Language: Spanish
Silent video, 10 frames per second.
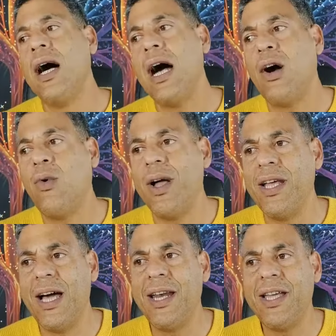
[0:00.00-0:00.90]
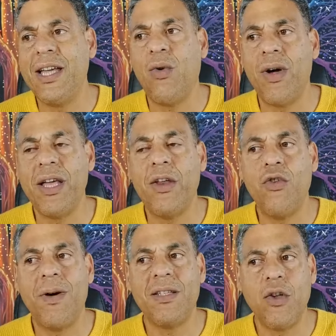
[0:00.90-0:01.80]
acuariana y
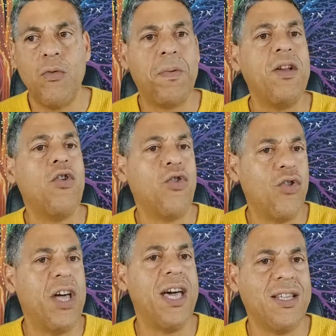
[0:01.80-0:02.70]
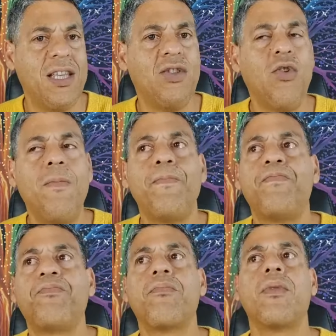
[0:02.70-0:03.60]
acuariano va a ser un periodo de éxito
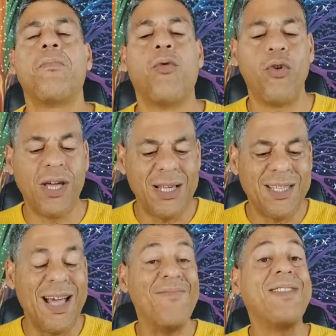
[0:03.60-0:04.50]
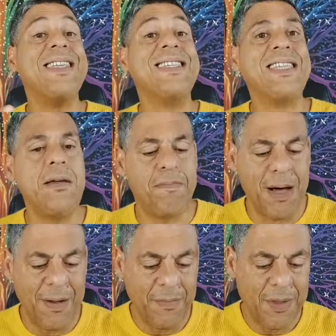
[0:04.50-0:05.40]
porque se
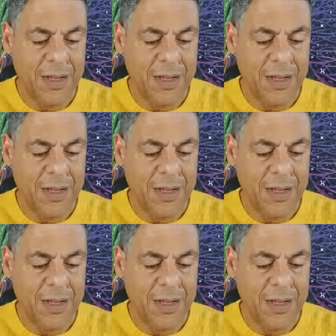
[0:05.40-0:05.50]
anticipa